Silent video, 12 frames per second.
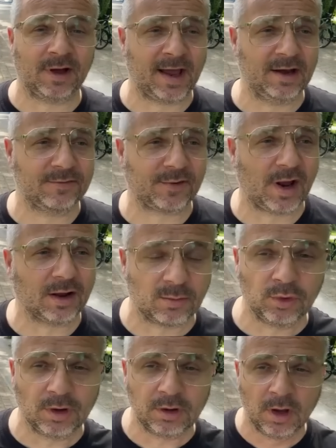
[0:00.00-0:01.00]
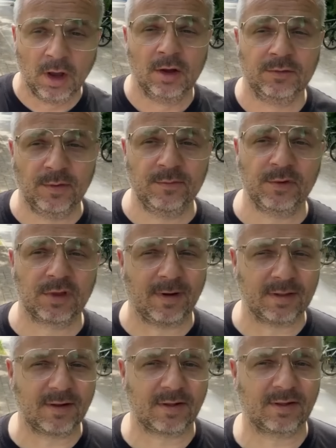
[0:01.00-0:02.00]
keine Frage. Zum
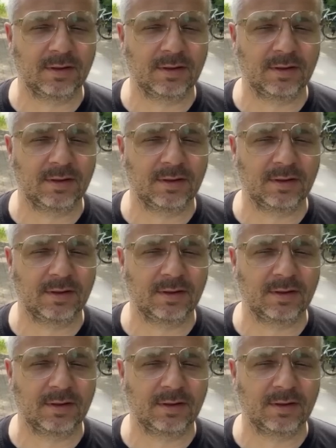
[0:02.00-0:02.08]
125.